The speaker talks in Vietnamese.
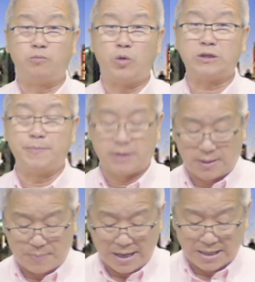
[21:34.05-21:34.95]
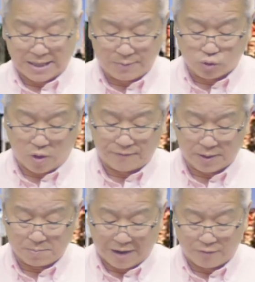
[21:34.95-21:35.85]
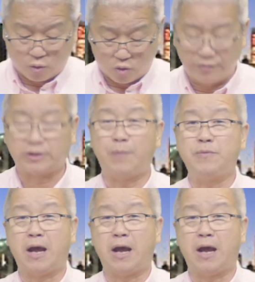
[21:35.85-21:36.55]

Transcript: Westminster bảy ngàn tám trăm square feet, ba phòng ngủ phòng tắm,